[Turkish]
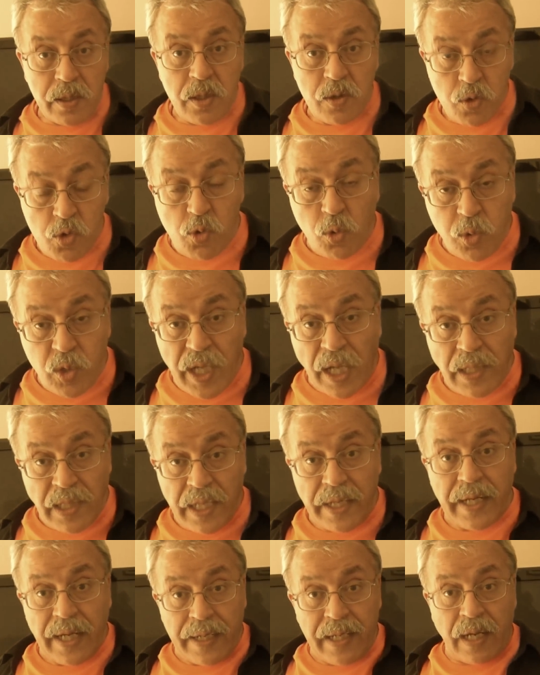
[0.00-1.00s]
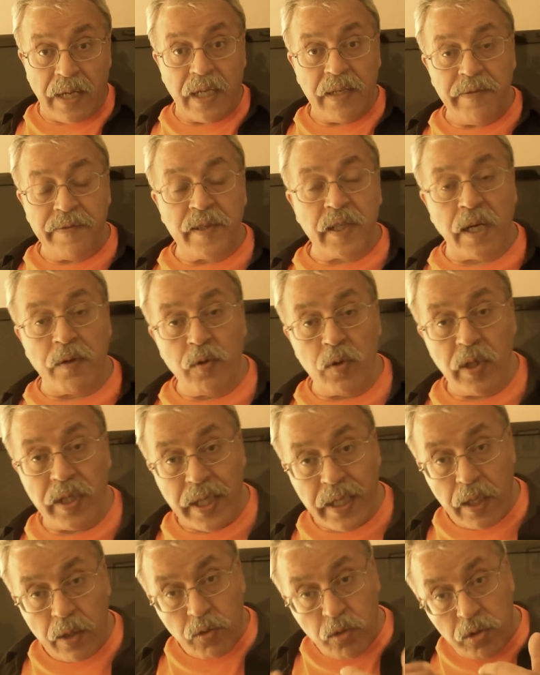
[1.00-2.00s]
sultanlara yani
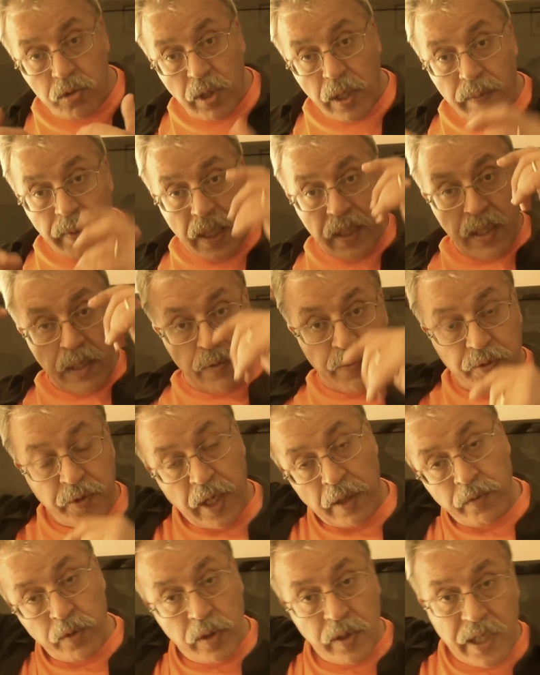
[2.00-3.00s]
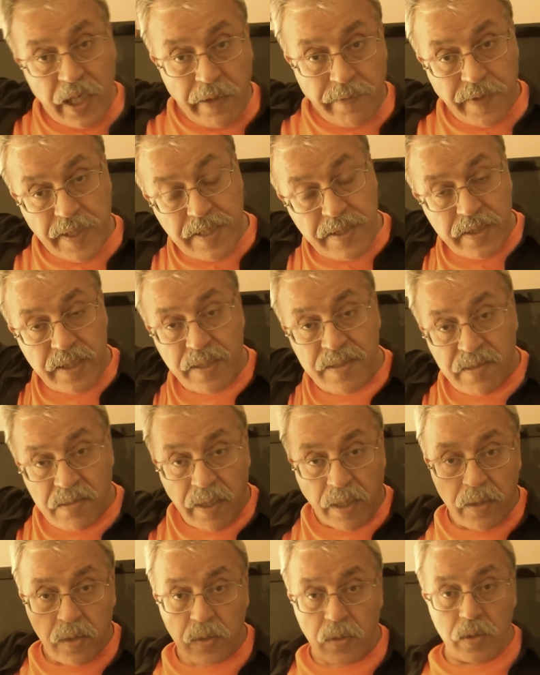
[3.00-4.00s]
firavunlara ama firavunun kafasında
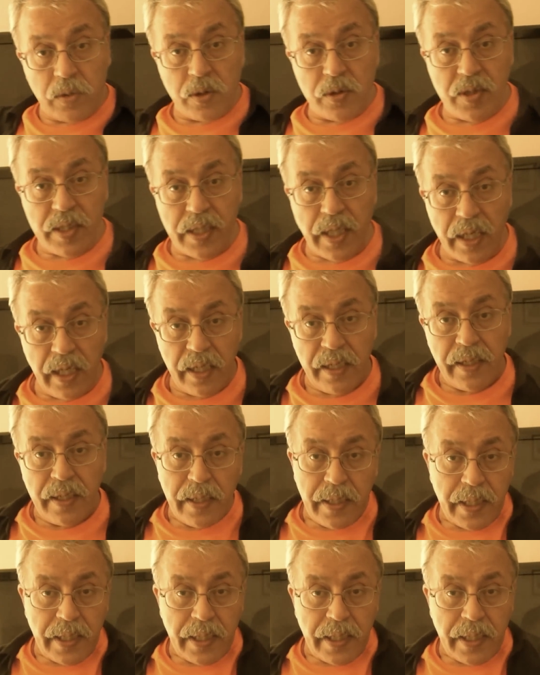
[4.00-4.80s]
sarık olursa